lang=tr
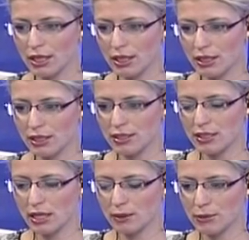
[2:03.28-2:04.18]
e,
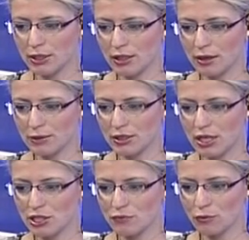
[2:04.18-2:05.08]
Sağlık Bakanı Ahmet
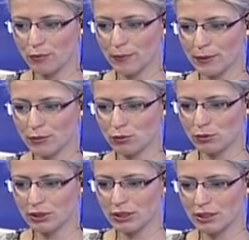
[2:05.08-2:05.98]
Kaşif OBP
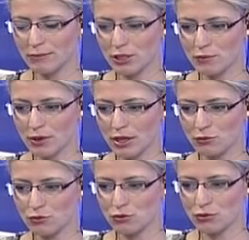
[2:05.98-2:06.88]
kurultayında
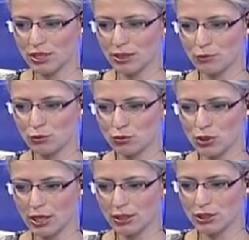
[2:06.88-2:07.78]
Başbakan Küçük'ün rakibi
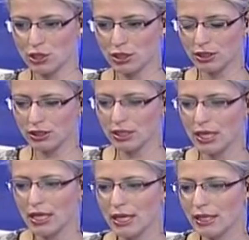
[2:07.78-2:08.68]
olacağını açıkladı.
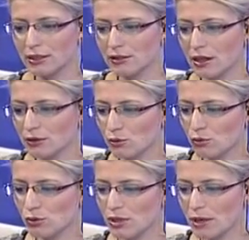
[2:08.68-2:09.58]
İktidardaki
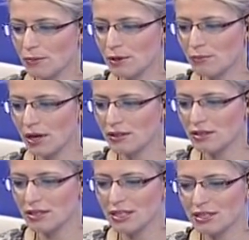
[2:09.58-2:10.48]
Ulusal Birlik
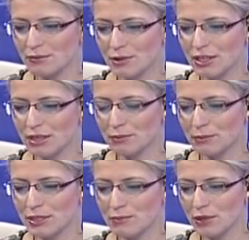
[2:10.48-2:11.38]
Partisi'nin Kasım ayında
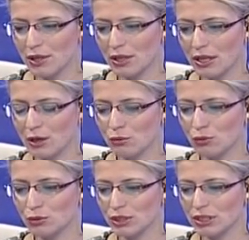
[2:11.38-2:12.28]
yapılması planlanan
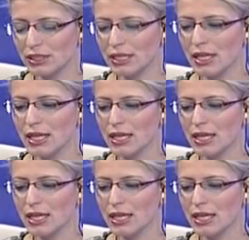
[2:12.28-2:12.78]
kurultayında